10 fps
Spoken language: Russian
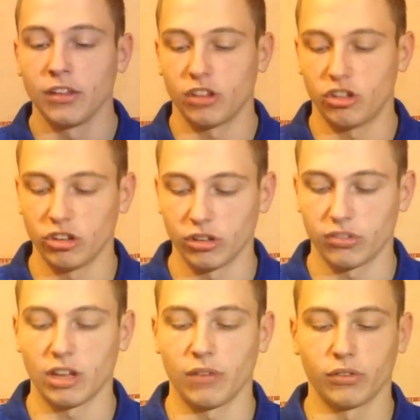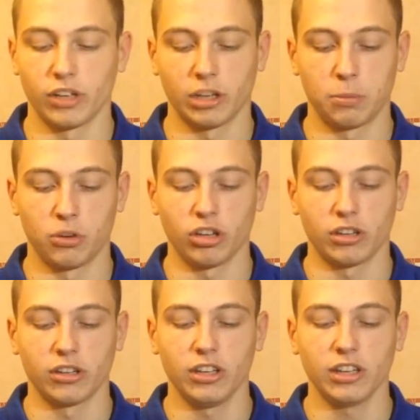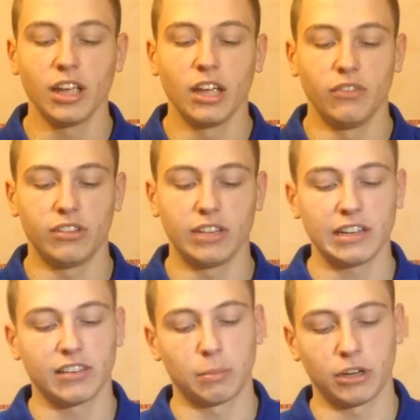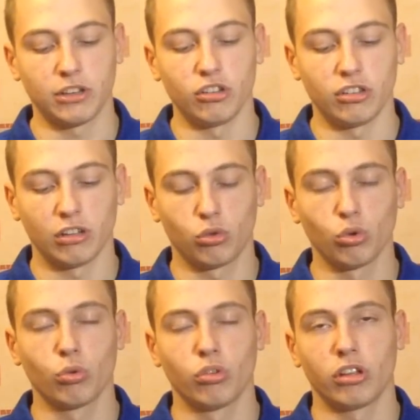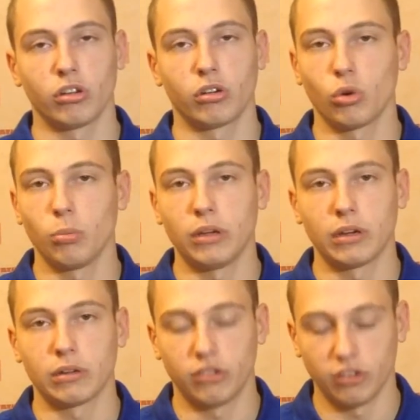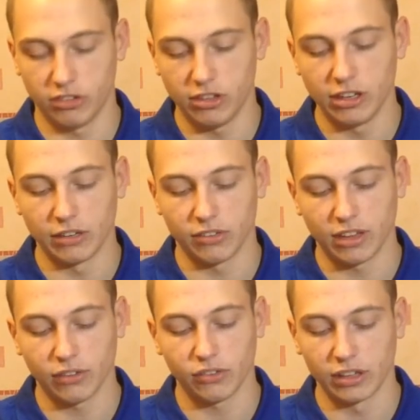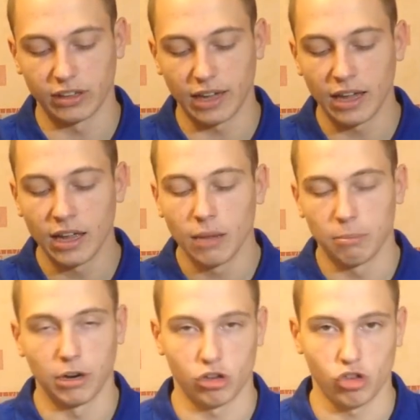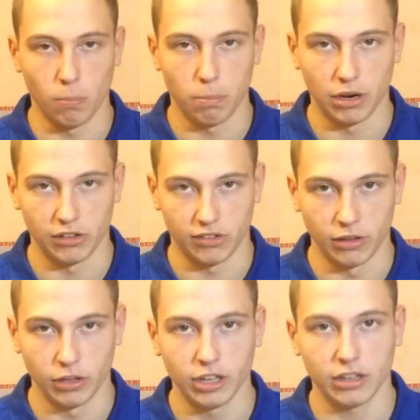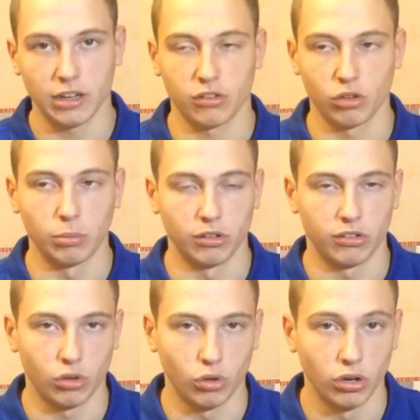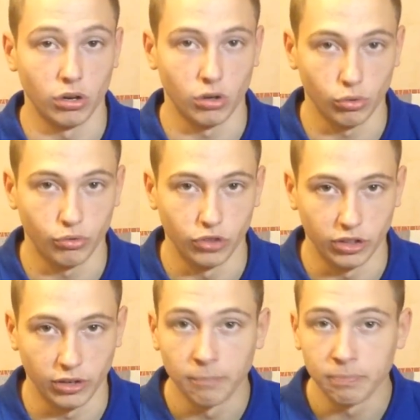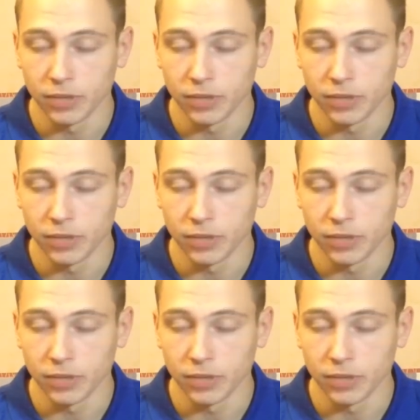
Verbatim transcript: защитных вставок в данных перчатках нет, вентиляция практически отсутствует, кроме текстильной вставки на большом пальце. Это особенность кроя Roll Finger.